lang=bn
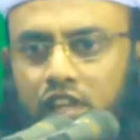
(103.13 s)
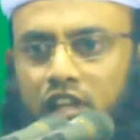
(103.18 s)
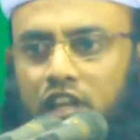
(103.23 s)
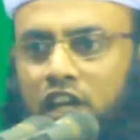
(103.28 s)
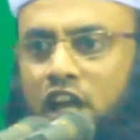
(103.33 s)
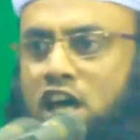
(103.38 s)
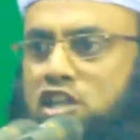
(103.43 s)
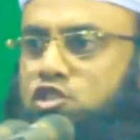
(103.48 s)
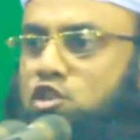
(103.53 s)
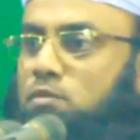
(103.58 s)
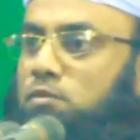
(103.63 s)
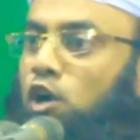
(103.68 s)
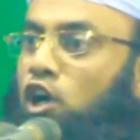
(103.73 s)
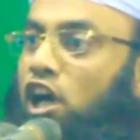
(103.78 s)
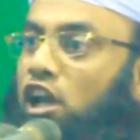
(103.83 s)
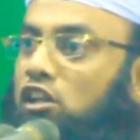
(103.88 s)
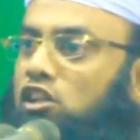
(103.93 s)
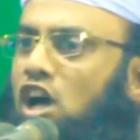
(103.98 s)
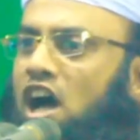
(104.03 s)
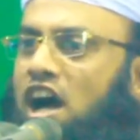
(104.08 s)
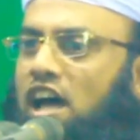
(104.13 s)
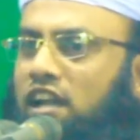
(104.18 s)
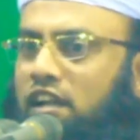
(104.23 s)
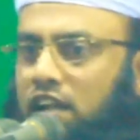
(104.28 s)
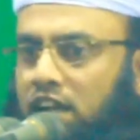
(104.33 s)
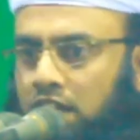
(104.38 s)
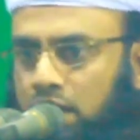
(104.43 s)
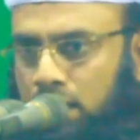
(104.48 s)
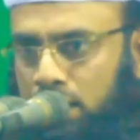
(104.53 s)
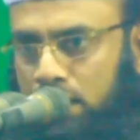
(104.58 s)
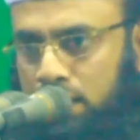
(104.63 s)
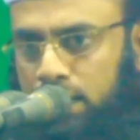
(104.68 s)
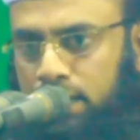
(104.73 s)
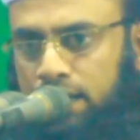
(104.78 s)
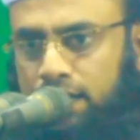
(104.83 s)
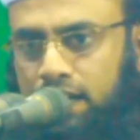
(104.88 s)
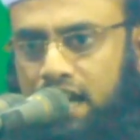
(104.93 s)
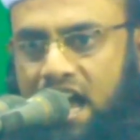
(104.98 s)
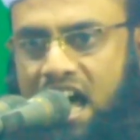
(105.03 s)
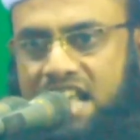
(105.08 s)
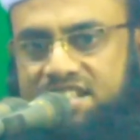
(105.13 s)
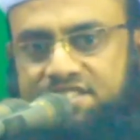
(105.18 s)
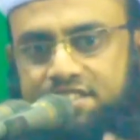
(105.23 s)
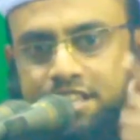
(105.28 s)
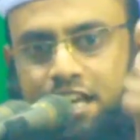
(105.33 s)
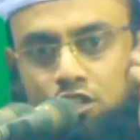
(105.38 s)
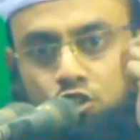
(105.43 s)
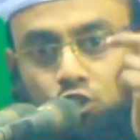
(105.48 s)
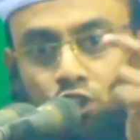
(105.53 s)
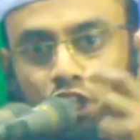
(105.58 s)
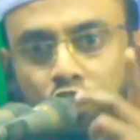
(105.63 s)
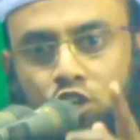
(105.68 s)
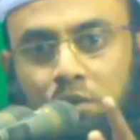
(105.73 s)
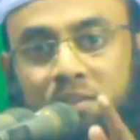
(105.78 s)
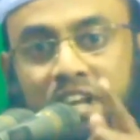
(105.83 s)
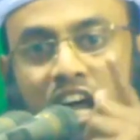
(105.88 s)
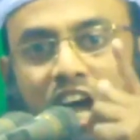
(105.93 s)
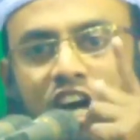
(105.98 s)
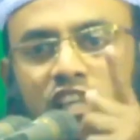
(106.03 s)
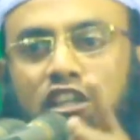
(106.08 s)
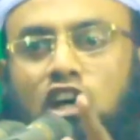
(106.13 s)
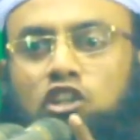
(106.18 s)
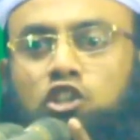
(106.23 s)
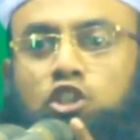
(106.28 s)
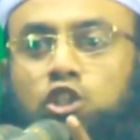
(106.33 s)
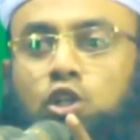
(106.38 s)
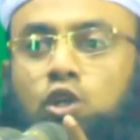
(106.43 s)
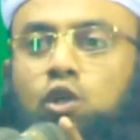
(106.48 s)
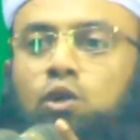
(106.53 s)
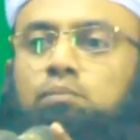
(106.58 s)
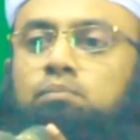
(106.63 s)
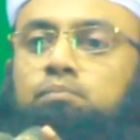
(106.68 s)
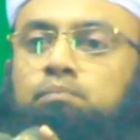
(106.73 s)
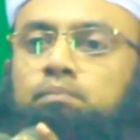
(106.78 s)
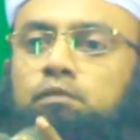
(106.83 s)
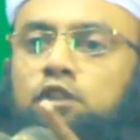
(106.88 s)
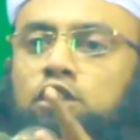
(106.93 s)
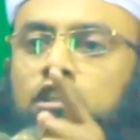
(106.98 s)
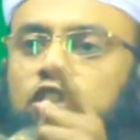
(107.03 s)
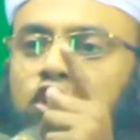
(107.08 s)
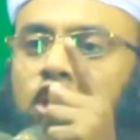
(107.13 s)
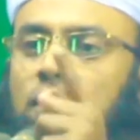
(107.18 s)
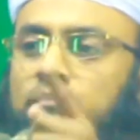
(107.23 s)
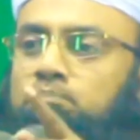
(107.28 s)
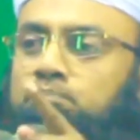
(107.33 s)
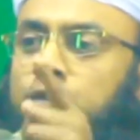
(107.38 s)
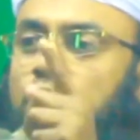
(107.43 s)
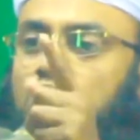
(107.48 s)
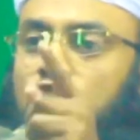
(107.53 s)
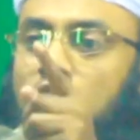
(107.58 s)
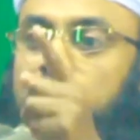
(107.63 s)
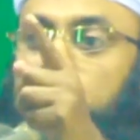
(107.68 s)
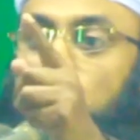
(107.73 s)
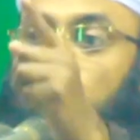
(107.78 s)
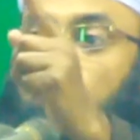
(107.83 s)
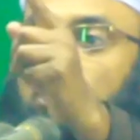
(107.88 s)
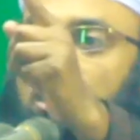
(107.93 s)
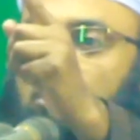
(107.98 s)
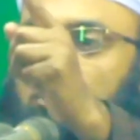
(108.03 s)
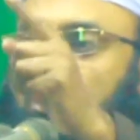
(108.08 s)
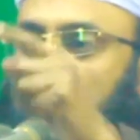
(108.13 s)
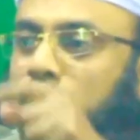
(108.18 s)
হে যুবকের দল আজকে যদি নবীর আদর্শ সম্পর্কে বর্ণনা করি